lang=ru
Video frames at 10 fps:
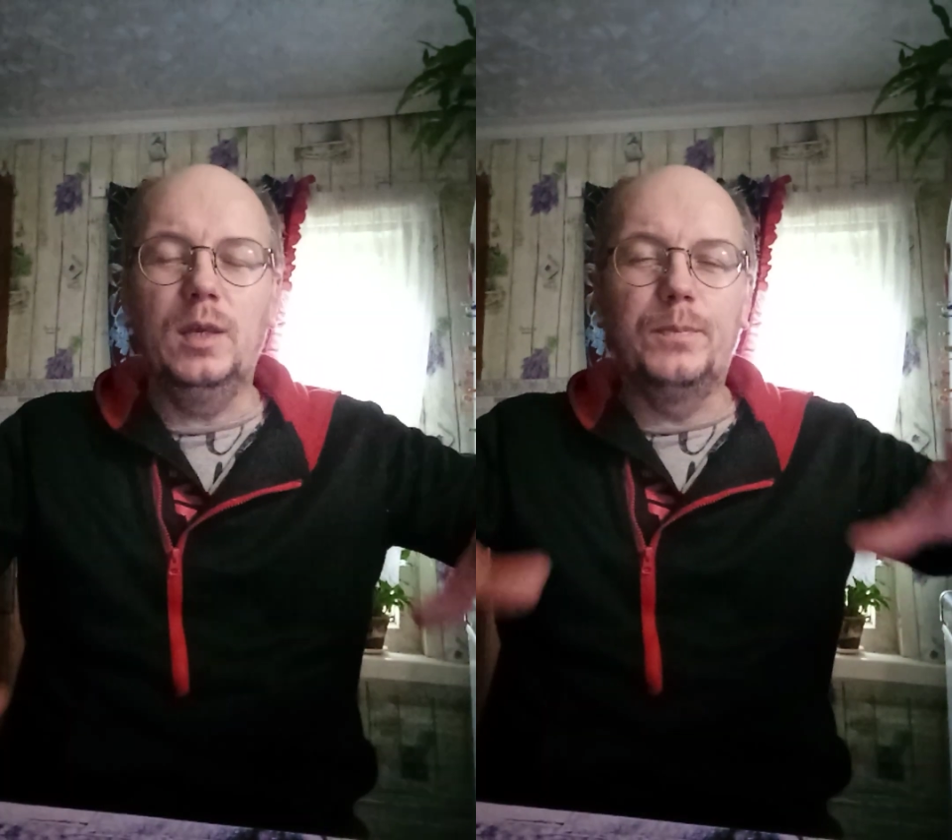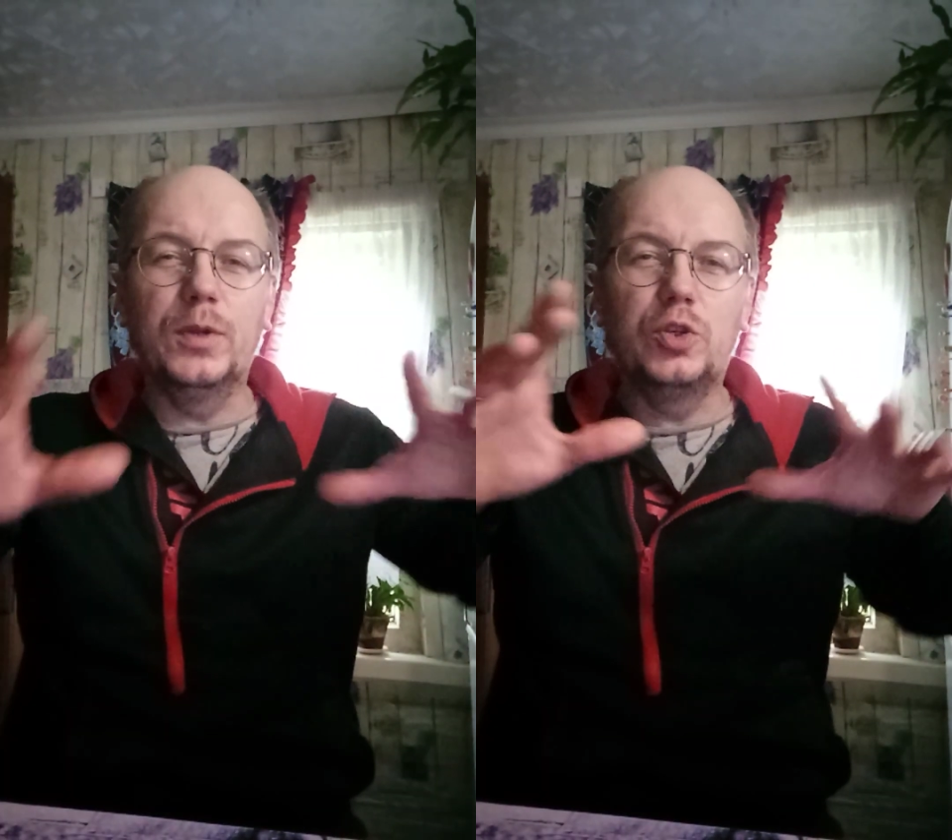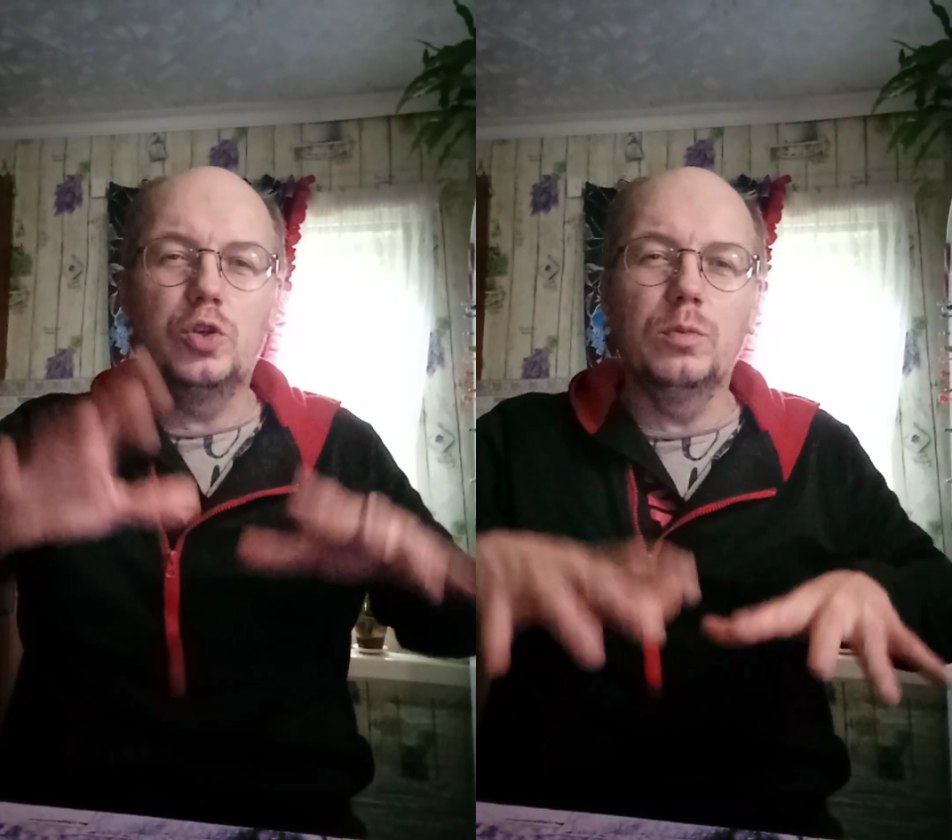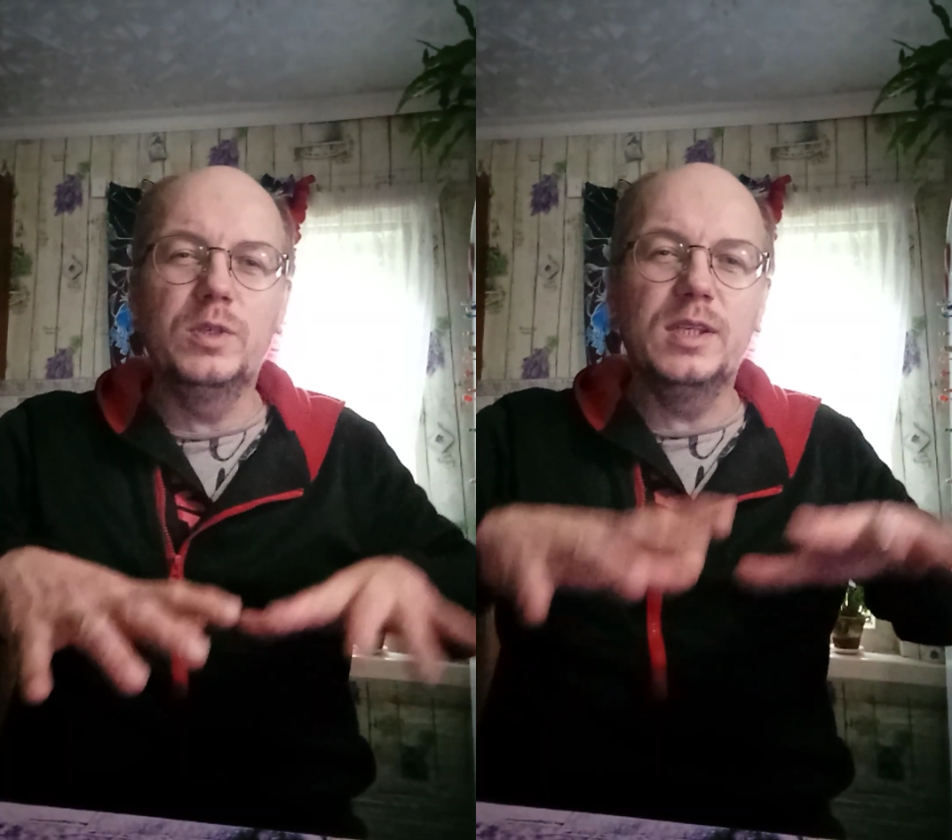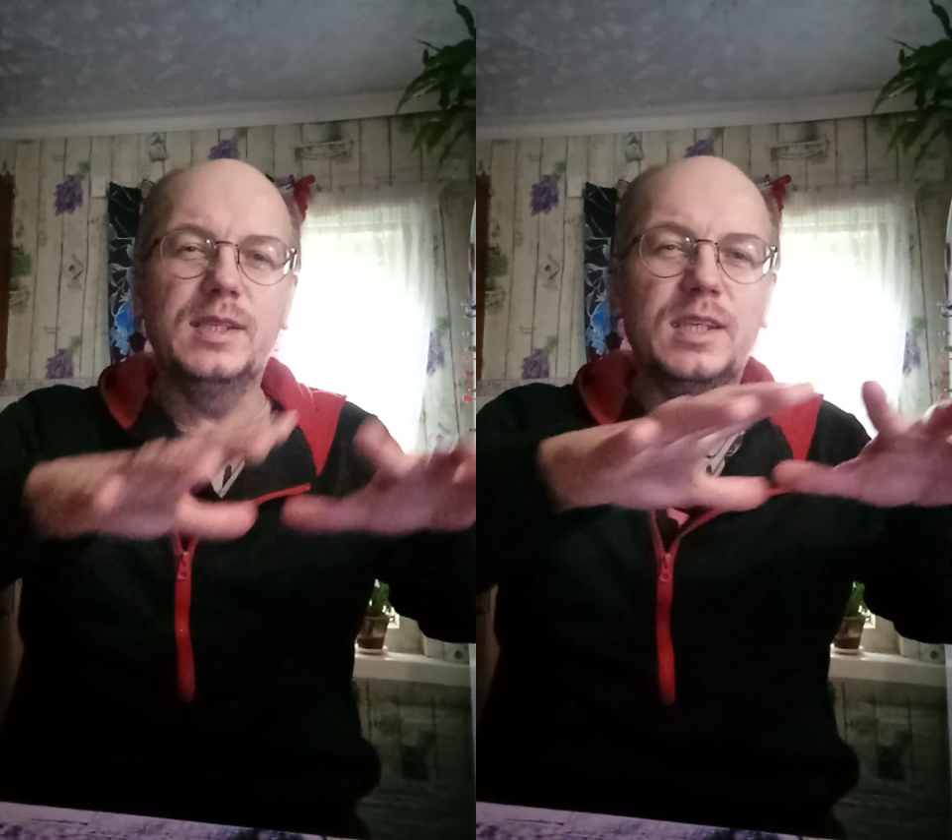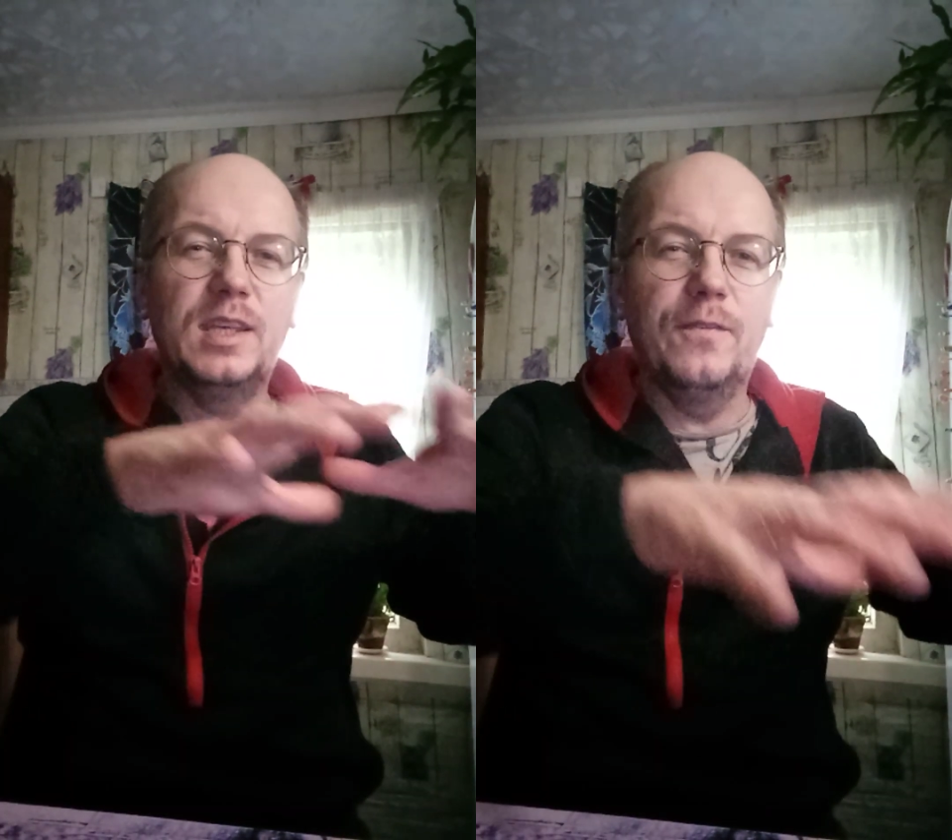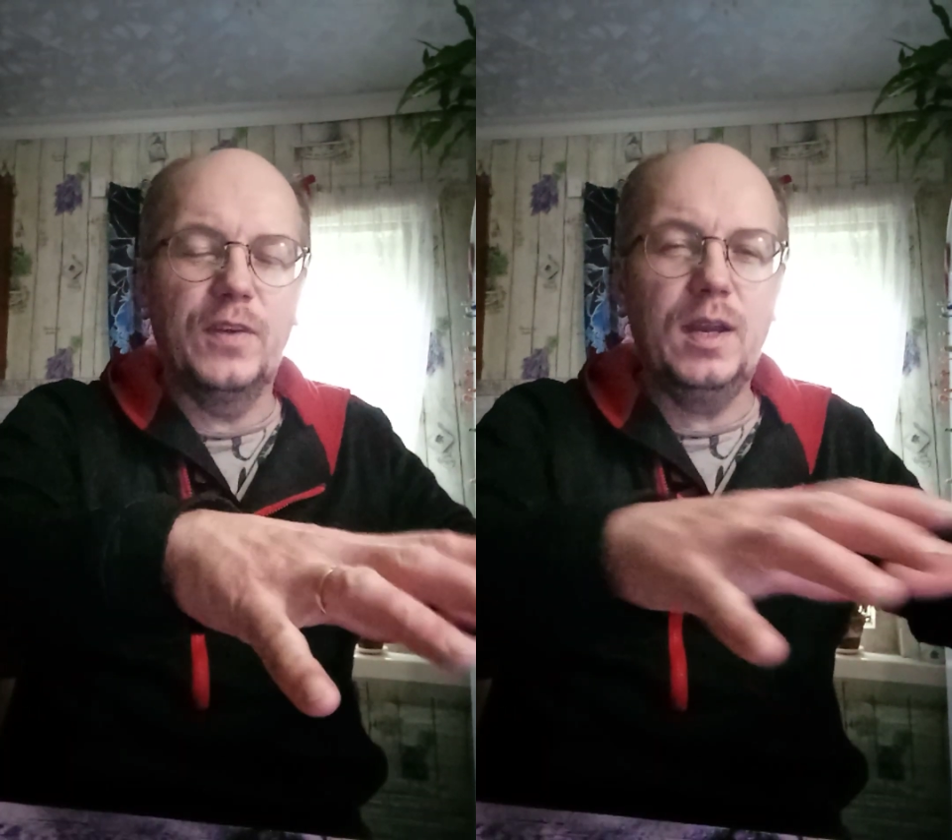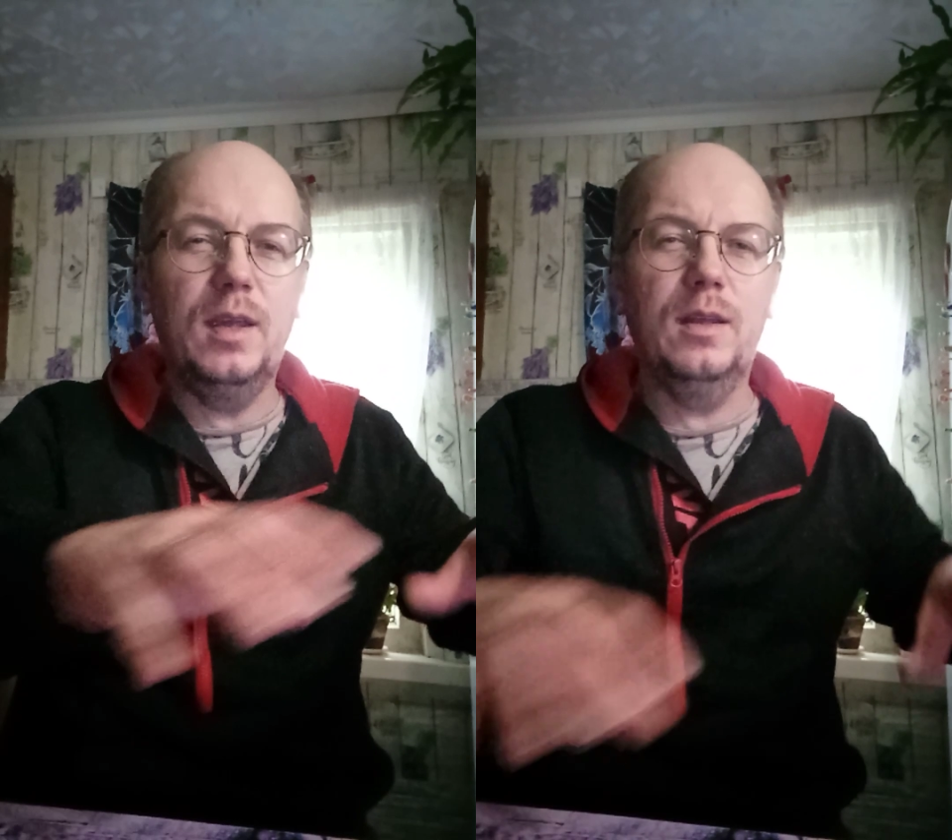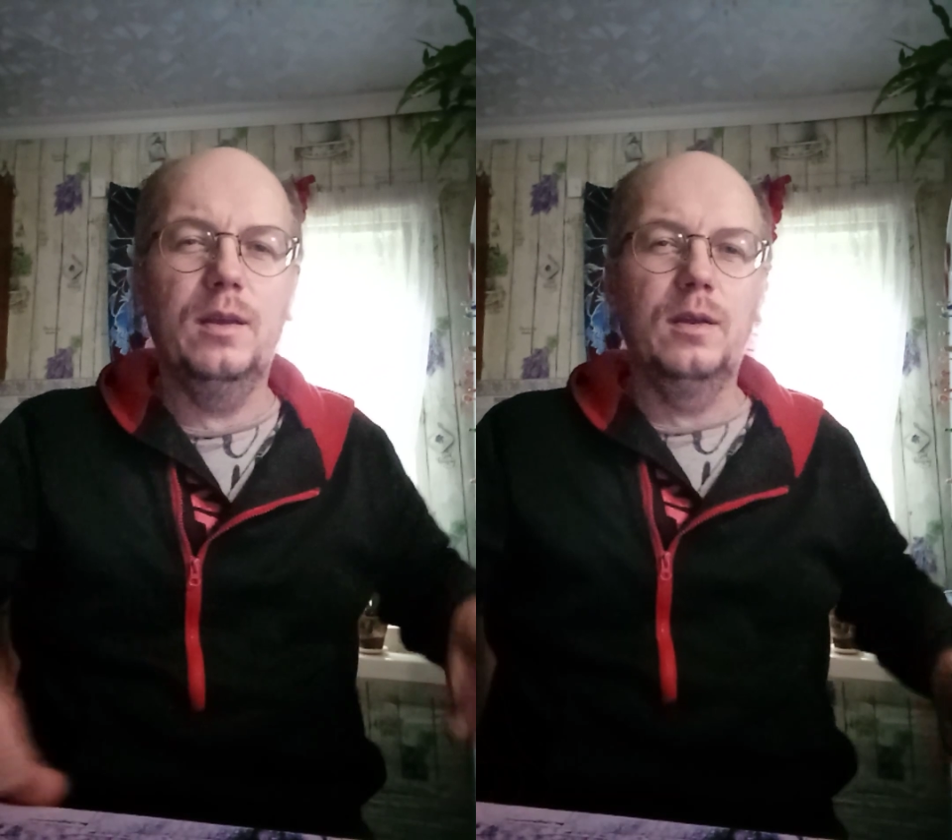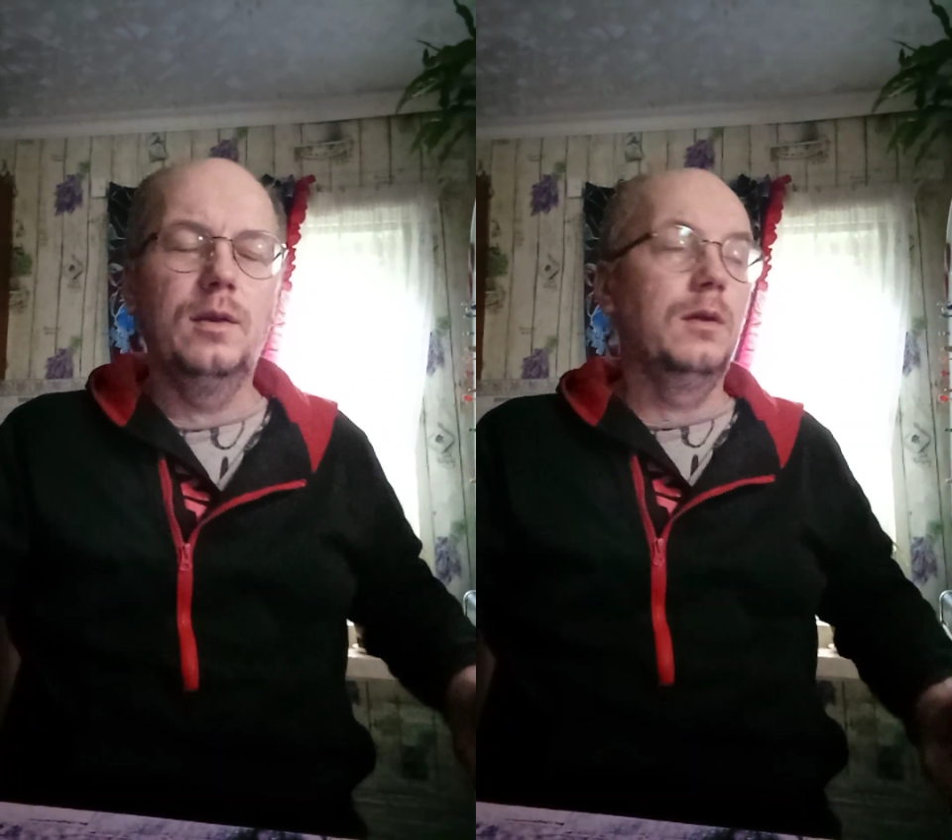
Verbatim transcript: И причем здесь еврей,